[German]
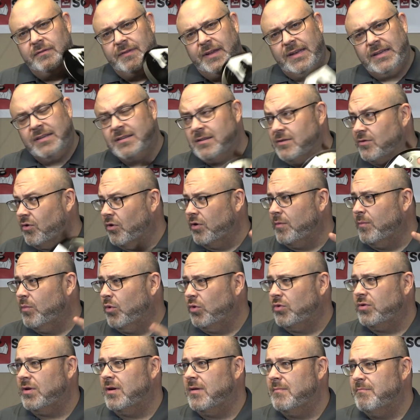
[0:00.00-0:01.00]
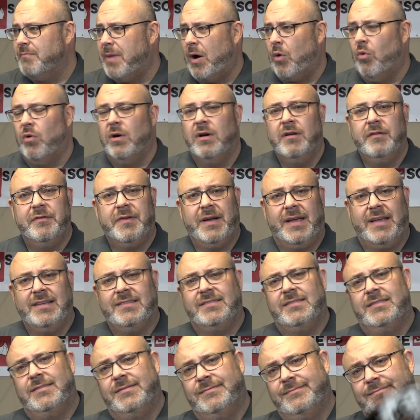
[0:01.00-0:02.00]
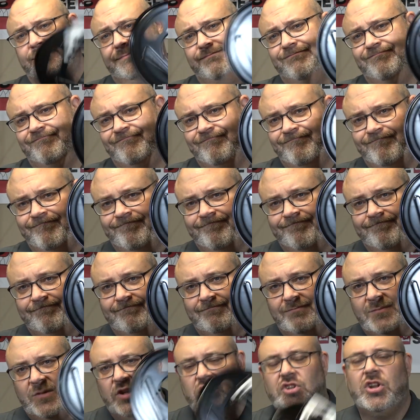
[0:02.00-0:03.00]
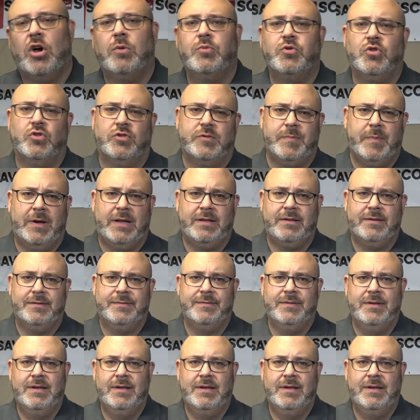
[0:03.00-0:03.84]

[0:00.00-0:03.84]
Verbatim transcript: wenn ich einen neuen Motor baue, vergesse. Die Staubschutzplatte.